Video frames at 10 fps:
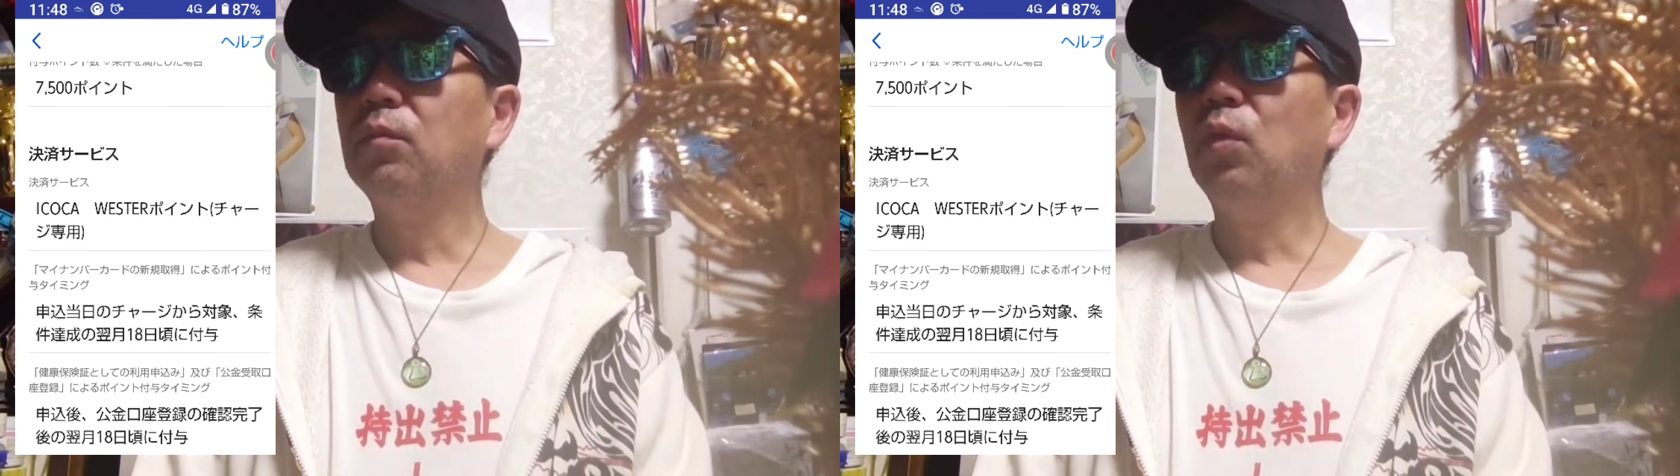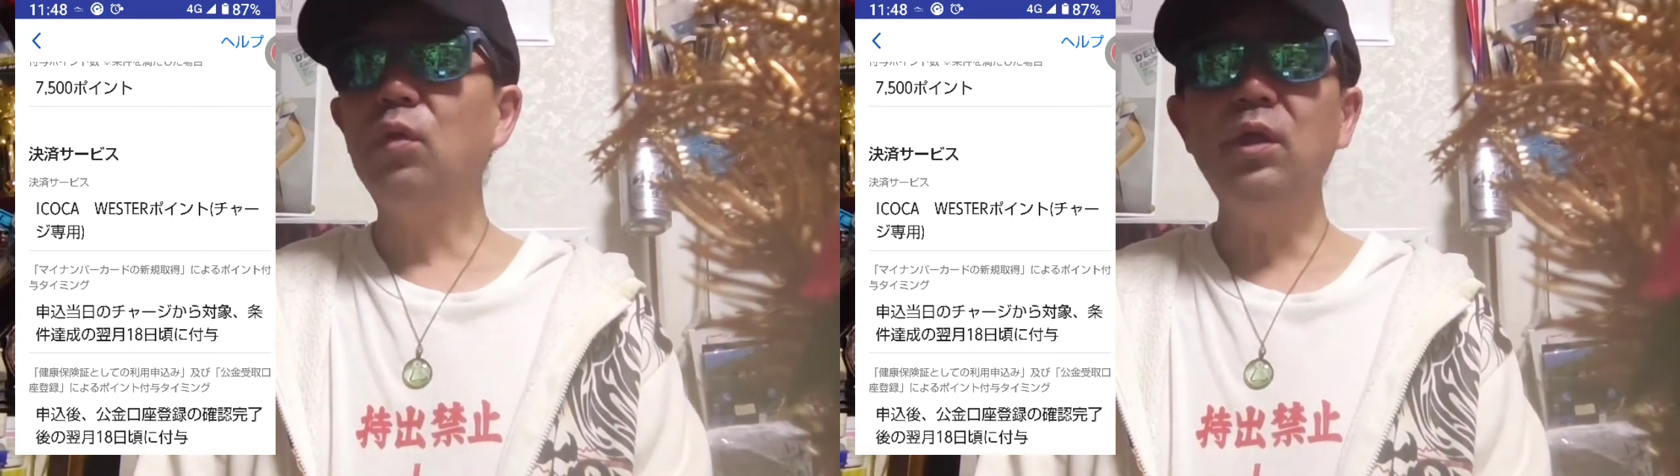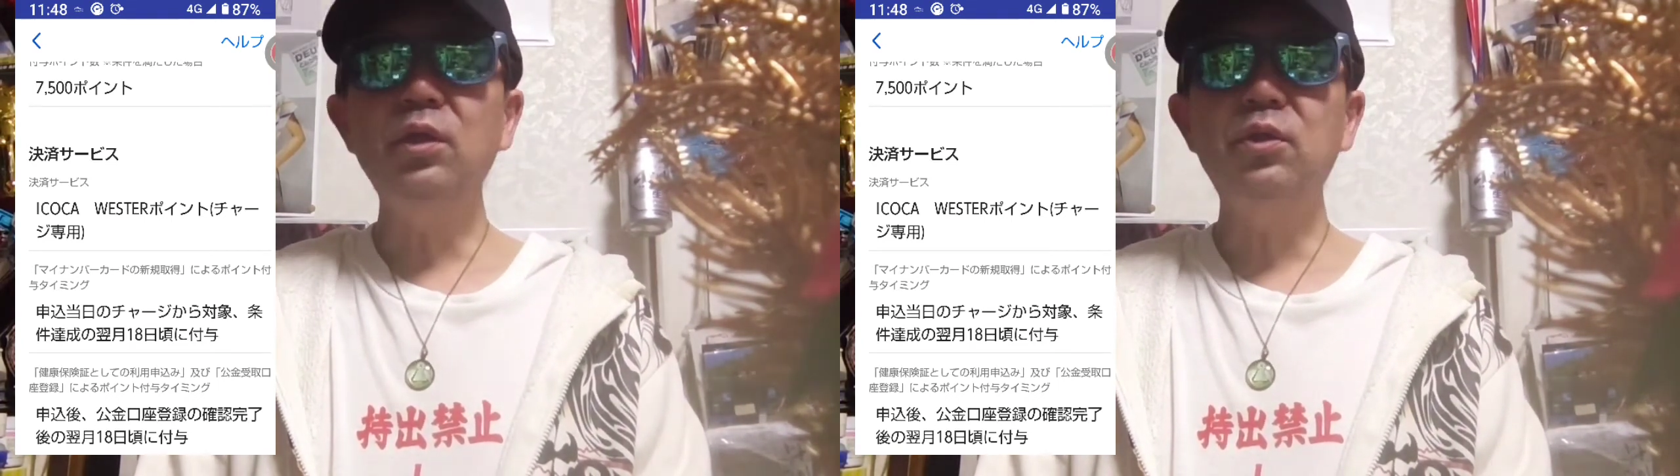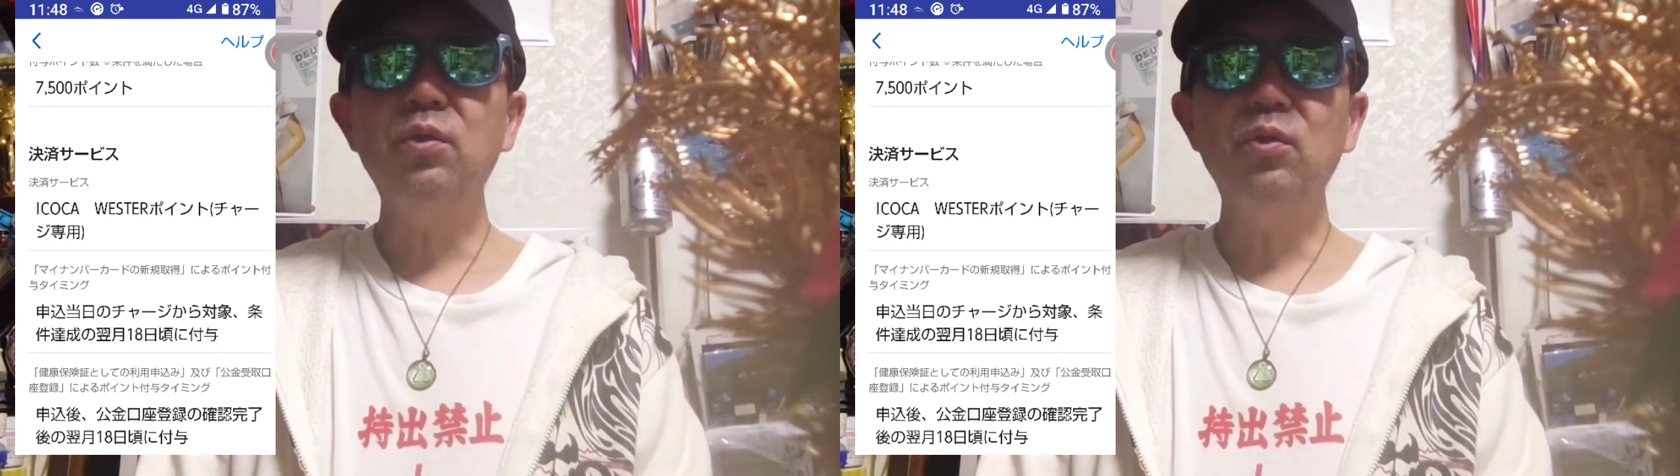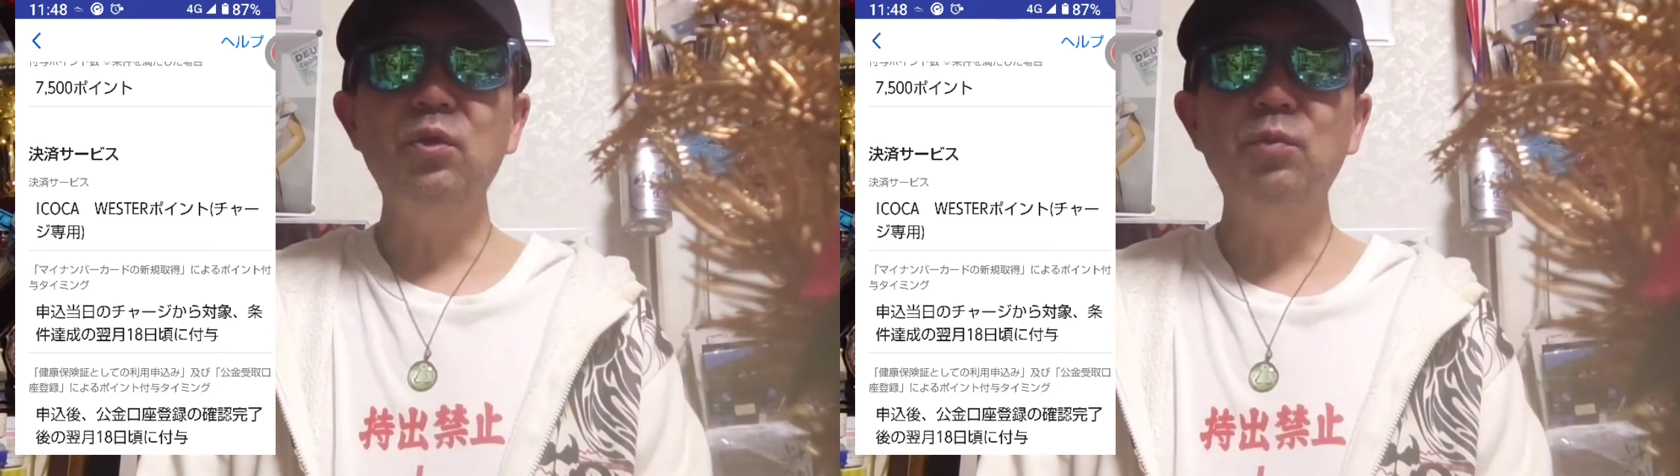保険
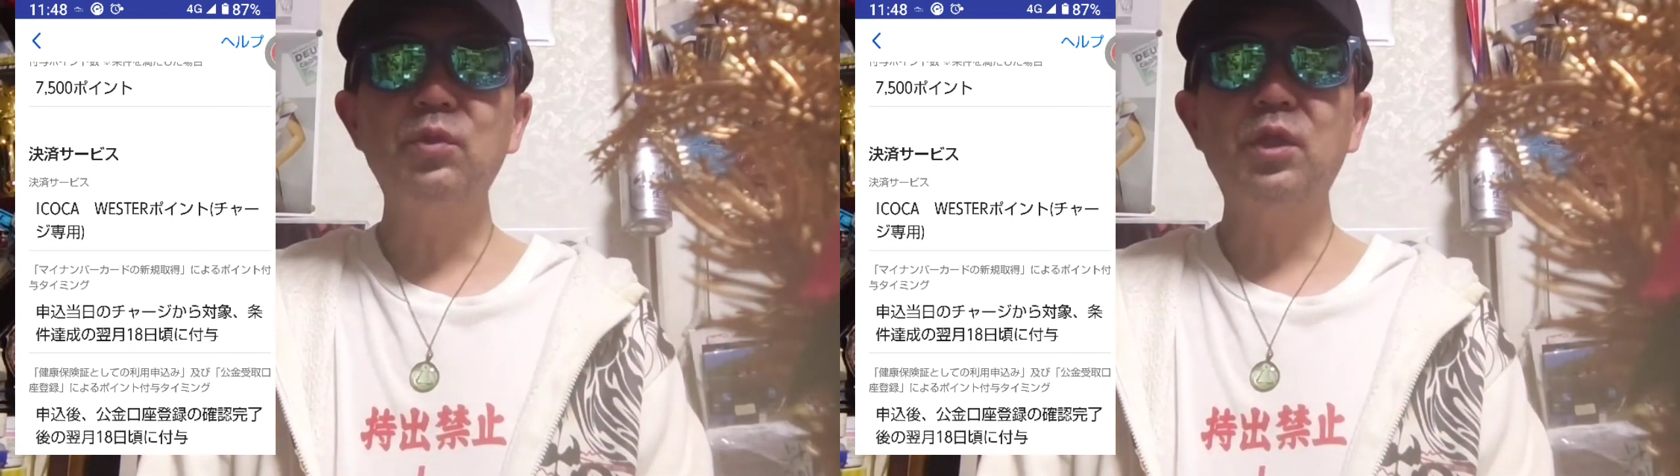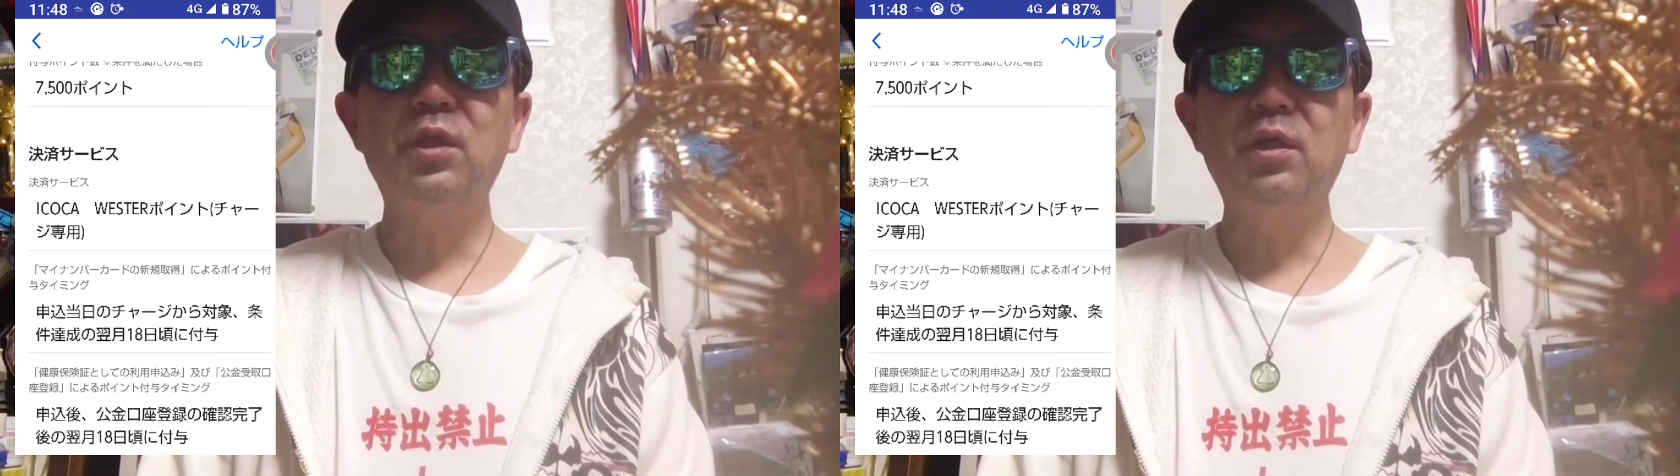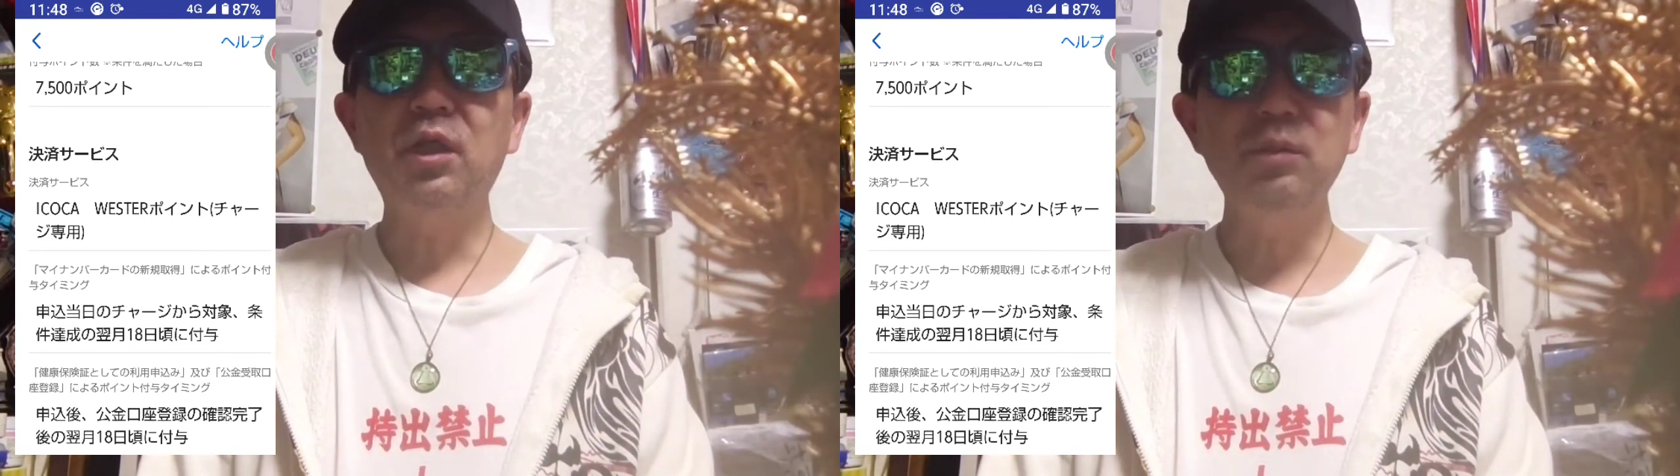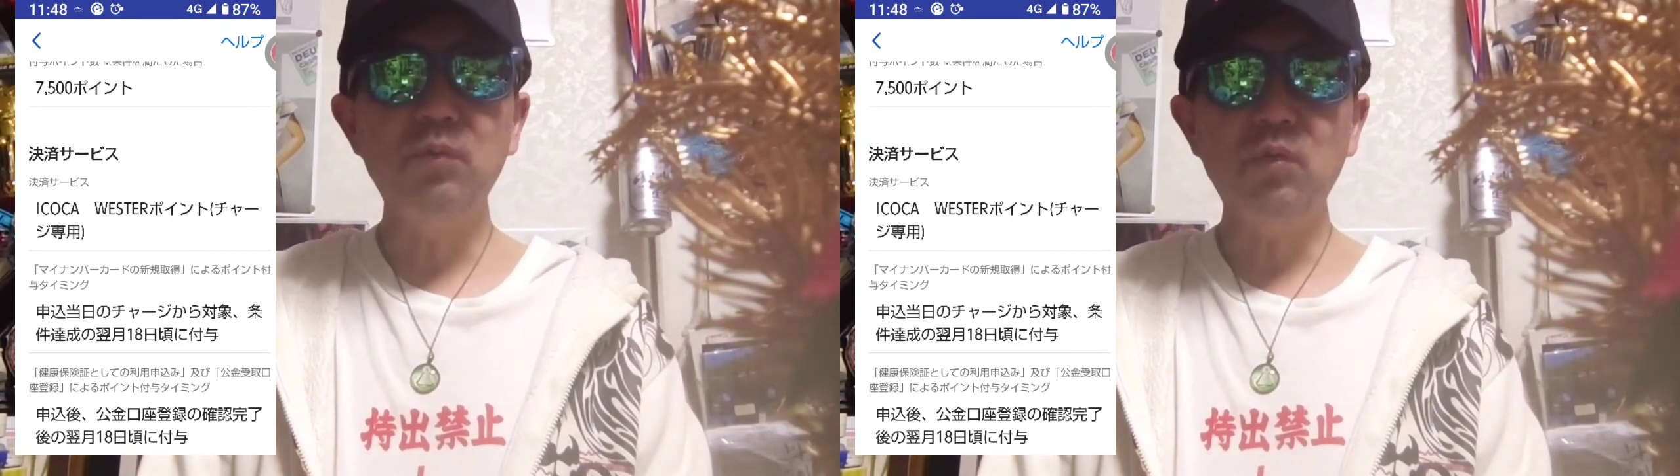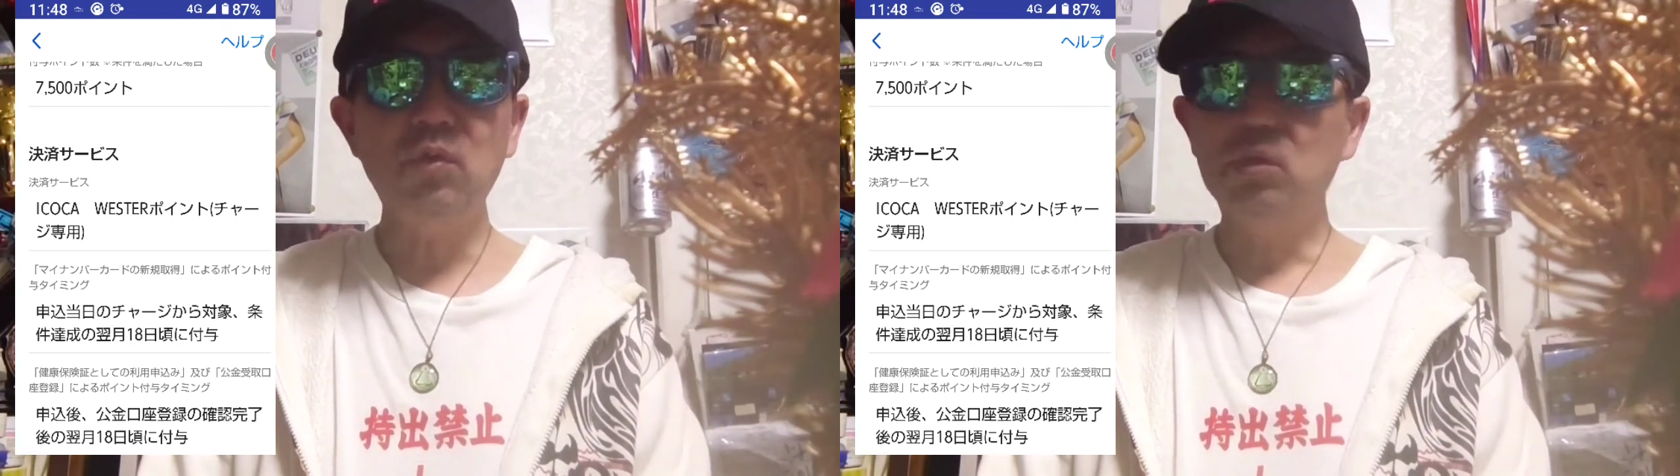証と紐付けなんか何
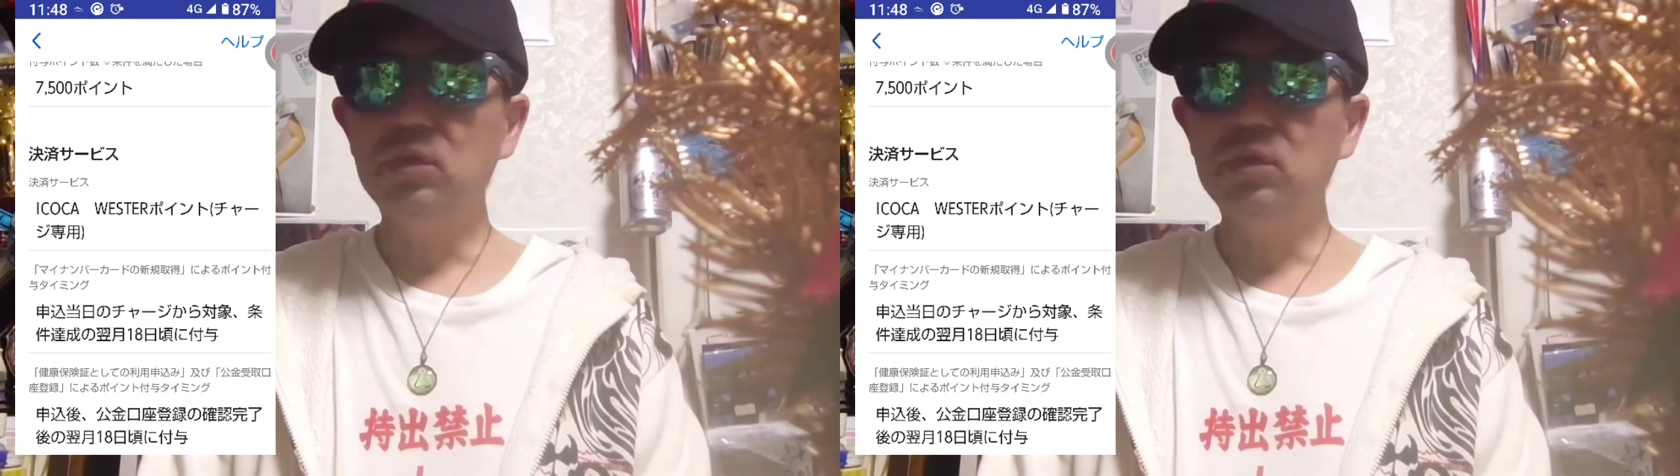も